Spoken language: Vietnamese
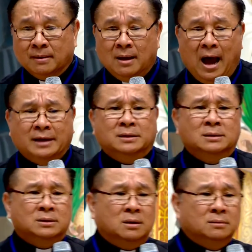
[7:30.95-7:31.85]
Hãy tưởng
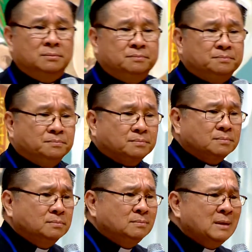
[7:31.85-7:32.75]
tượng,
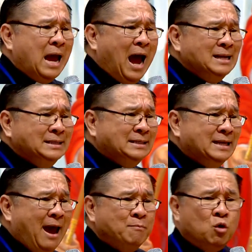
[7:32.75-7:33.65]
anh chị
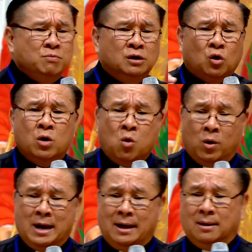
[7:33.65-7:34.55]
em cũng như tôi ngồi
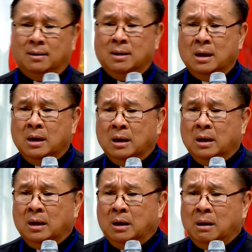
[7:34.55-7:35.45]
đây,
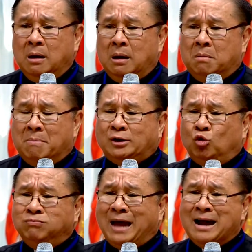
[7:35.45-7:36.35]
mà
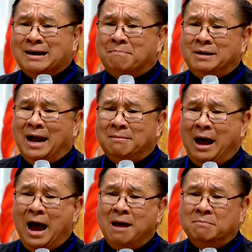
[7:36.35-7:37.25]
chúng ta năm nay
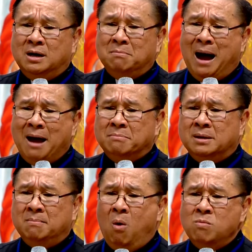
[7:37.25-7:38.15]
hai mươi, ba
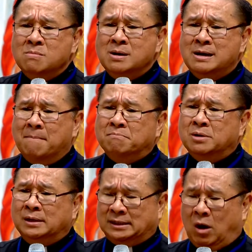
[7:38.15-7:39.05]
mươi, bốn mươi, năm
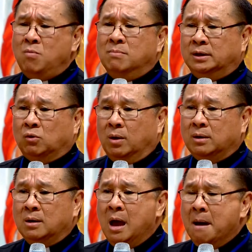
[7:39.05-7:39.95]
mươi, sáu mươi tuổi,
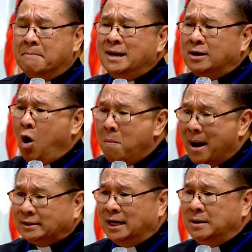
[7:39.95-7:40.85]
mình có
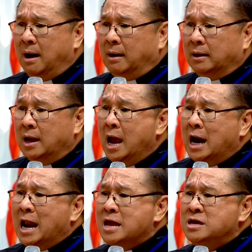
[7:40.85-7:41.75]
mặt trên đời
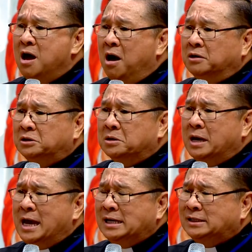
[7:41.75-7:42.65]
là nhờ sự
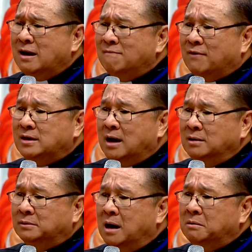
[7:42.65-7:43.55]
hy sinh và
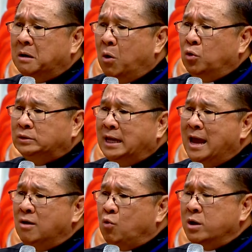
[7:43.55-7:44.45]
dấn thân đầu
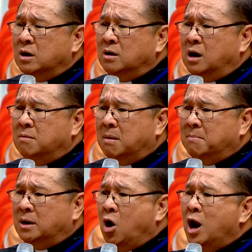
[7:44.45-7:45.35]
tiên của những người mà
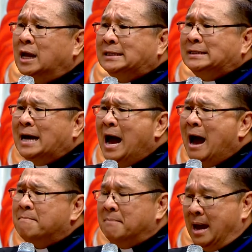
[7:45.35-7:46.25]
mình gọi là
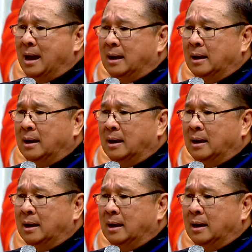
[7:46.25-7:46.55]
cha mẹ.